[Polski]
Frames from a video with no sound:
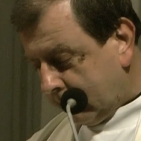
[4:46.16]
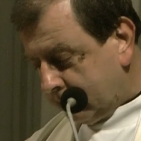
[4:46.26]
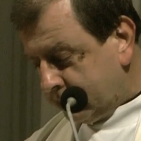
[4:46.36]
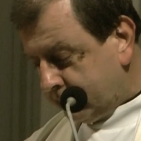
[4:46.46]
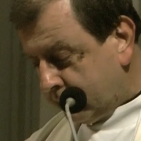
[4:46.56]

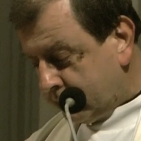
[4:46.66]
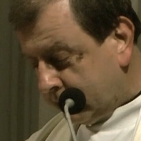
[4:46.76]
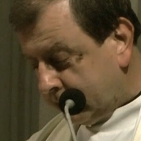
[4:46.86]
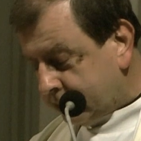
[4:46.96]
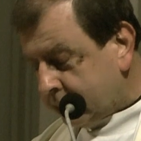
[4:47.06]

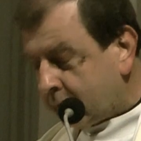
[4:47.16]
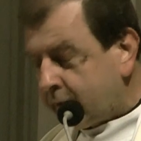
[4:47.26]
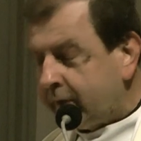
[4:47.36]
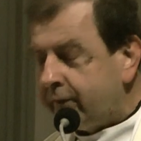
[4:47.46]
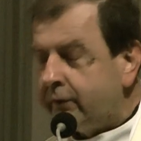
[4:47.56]
przywrócenie wzroku
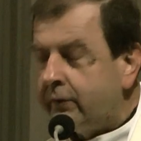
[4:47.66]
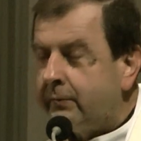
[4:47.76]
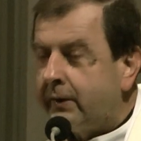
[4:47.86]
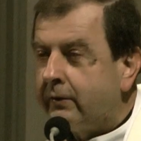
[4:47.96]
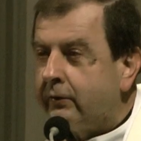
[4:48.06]

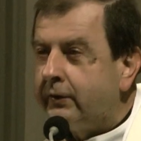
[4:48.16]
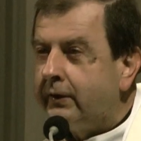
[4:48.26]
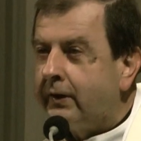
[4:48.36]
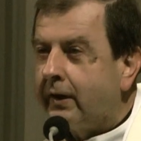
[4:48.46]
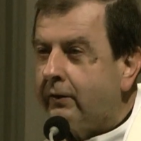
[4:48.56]
niewidomego,
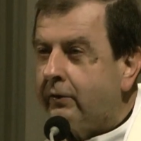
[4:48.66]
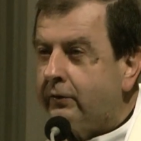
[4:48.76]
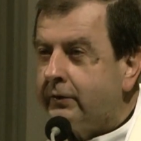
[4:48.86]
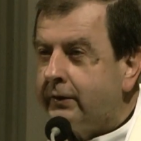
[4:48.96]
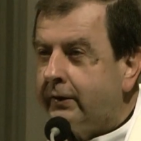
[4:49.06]

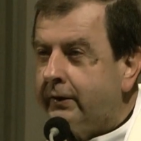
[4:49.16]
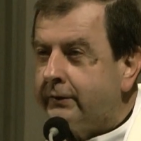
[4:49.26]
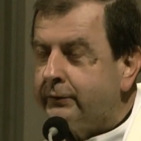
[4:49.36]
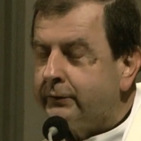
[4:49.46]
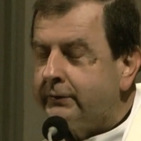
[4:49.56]
kilkakrotnie
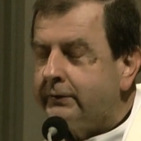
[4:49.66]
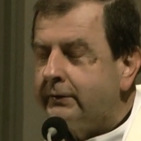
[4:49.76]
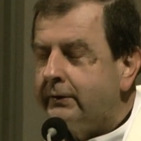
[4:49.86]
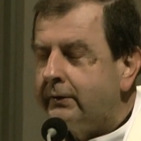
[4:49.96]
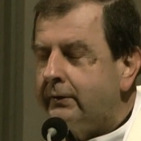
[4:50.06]
Jezus
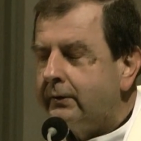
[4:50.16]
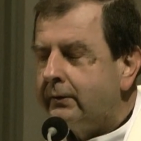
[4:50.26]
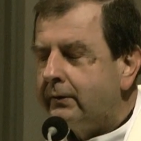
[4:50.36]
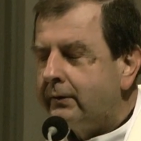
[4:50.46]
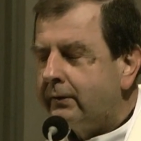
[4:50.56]

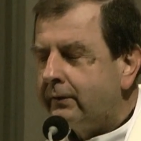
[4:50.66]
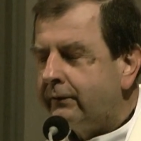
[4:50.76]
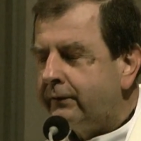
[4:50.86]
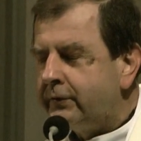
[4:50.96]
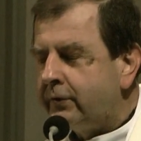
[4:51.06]

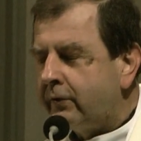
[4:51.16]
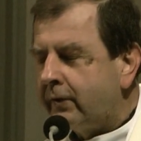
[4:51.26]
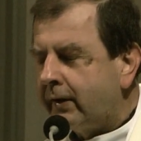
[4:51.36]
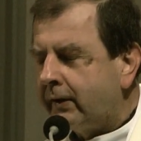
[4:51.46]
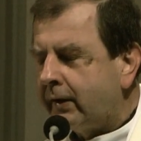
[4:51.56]

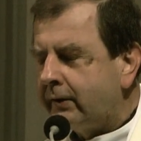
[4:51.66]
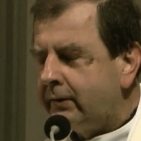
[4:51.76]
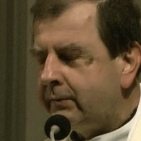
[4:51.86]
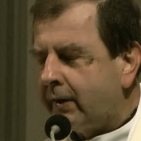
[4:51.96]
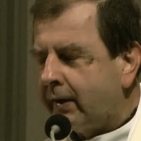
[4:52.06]
wyciąga nad
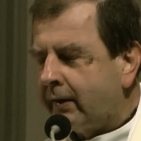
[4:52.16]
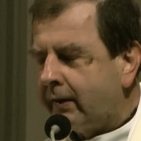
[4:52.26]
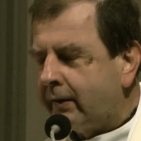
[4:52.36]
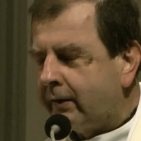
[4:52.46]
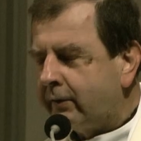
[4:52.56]
nim
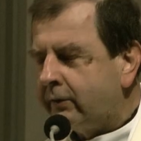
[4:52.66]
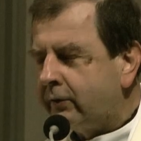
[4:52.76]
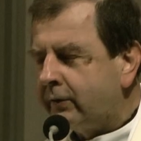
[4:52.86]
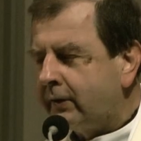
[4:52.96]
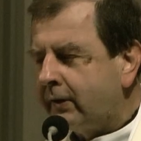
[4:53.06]
rękę,
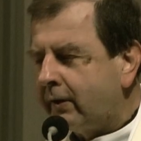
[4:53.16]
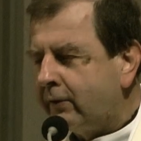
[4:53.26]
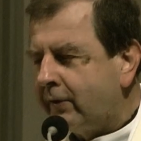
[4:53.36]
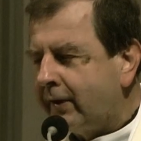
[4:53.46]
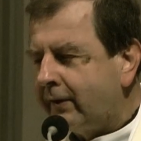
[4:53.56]
dotyka
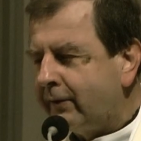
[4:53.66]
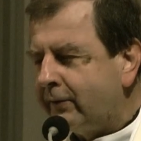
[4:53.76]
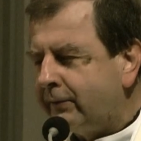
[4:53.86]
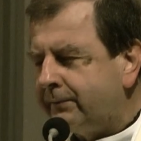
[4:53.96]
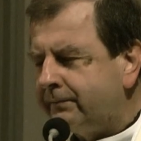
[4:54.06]
go
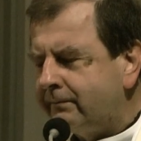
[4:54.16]
ręką.